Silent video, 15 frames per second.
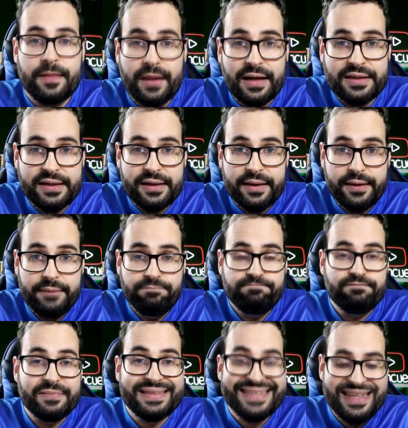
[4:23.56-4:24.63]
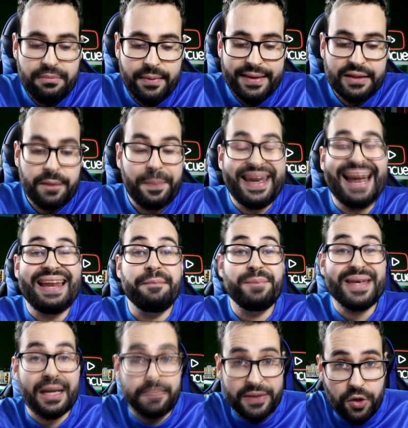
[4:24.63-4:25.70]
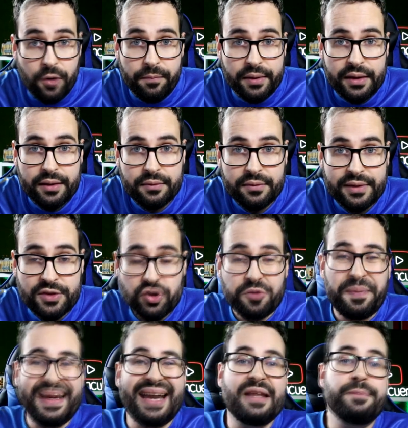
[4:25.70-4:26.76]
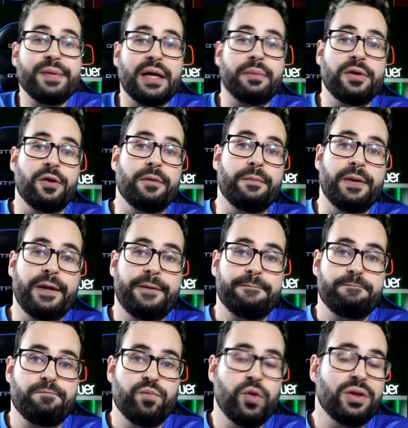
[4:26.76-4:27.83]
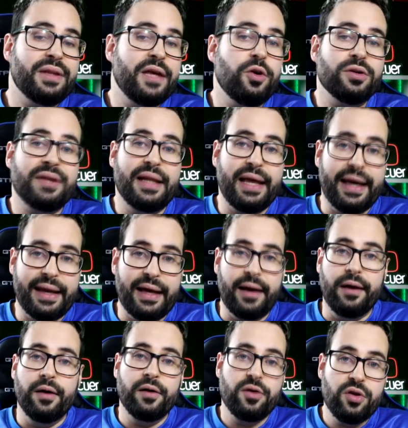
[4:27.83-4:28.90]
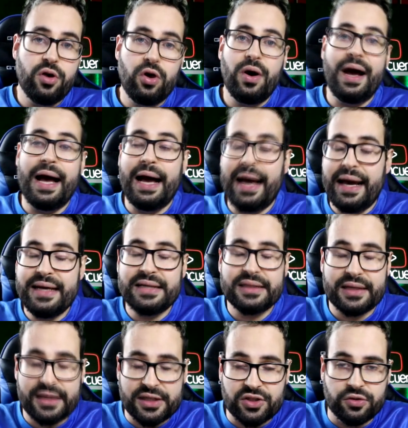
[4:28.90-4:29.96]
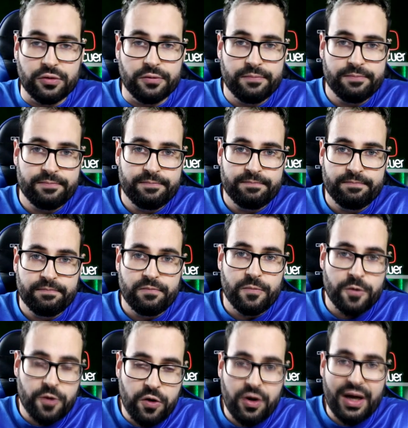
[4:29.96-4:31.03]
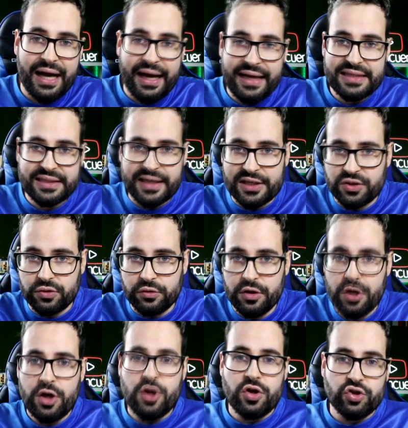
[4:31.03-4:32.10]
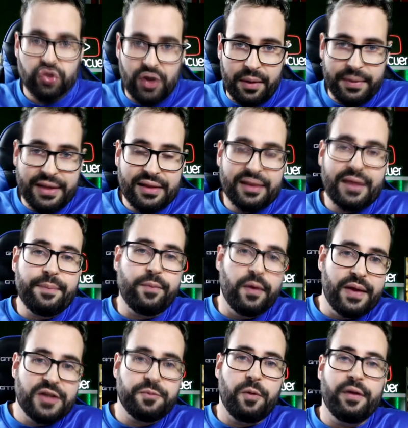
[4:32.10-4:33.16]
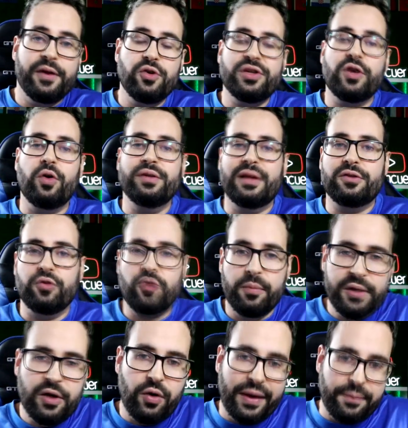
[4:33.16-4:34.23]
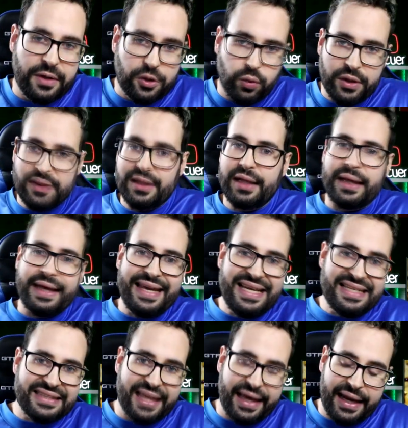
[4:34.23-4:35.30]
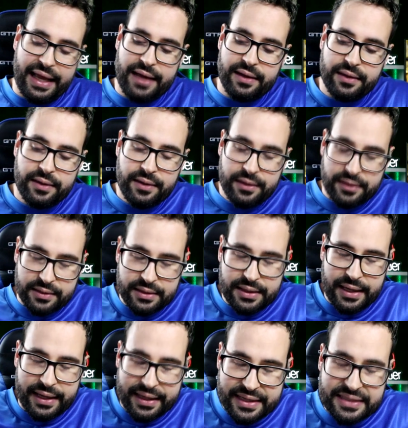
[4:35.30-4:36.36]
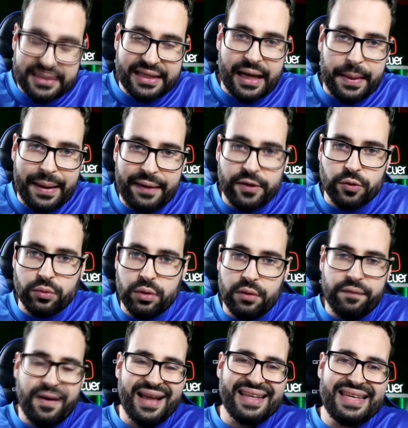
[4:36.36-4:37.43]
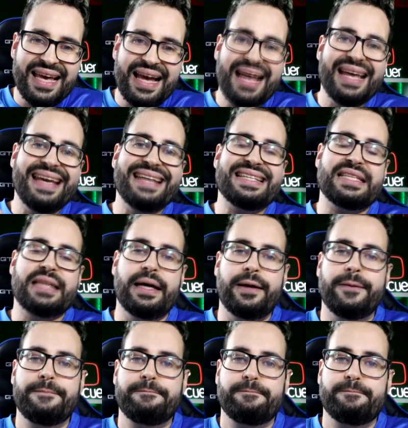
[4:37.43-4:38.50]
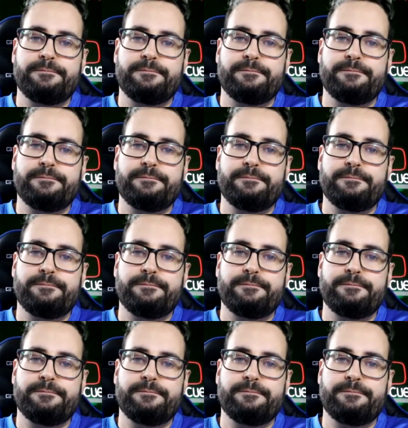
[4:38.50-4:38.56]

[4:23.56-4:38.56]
Así que simplemente para limpiar mi nombre. Esto es para limpiar mi nombre. No tengo Telegram, no hagáis caso. No hagáis caso. Solamente podéis poneros en contacto conmigo en mi Twitter, Instagram y en este canal de YouTube. Ya está.